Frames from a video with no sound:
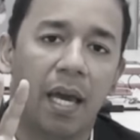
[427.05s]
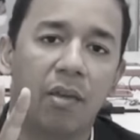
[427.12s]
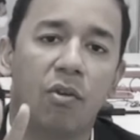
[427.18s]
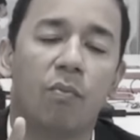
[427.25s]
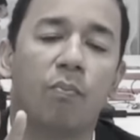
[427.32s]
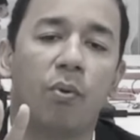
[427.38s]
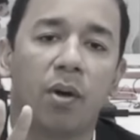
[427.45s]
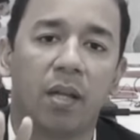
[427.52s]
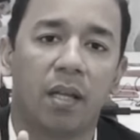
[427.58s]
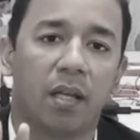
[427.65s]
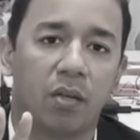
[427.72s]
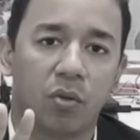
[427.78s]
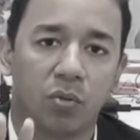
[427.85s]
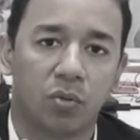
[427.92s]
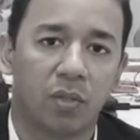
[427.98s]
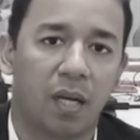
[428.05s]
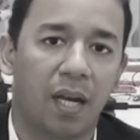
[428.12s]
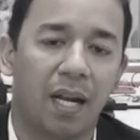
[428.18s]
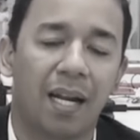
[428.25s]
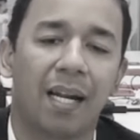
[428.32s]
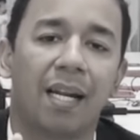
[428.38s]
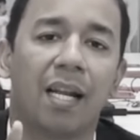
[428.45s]
ellos pueden
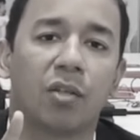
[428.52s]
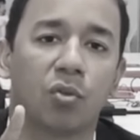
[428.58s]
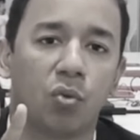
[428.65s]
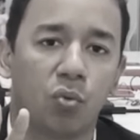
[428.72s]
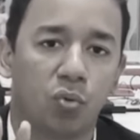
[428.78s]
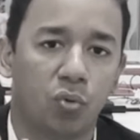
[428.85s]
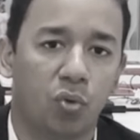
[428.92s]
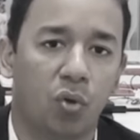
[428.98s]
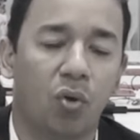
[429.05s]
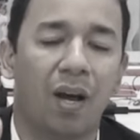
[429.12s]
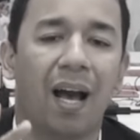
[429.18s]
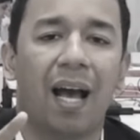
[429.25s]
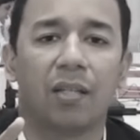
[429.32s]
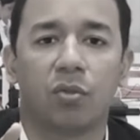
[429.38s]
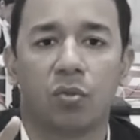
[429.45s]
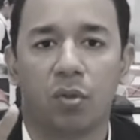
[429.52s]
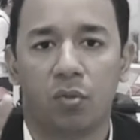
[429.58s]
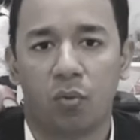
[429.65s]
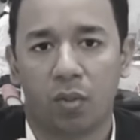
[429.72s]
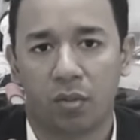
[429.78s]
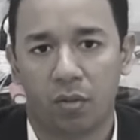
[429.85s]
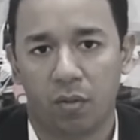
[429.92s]
encontrar la solución a su
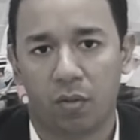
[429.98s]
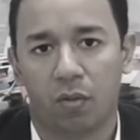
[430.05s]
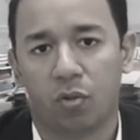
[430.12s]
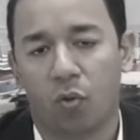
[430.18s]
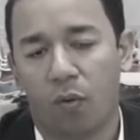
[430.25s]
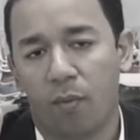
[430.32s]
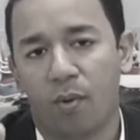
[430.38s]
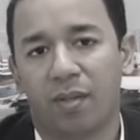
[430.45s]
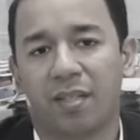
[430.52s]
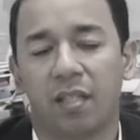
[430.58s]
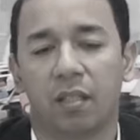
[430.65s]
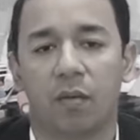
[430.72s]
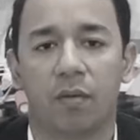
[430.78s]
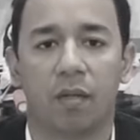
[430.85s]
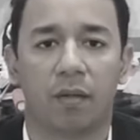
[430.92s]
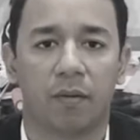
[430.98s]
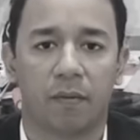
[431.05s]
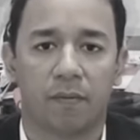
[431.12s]
situación. Nos vemos en el siguiente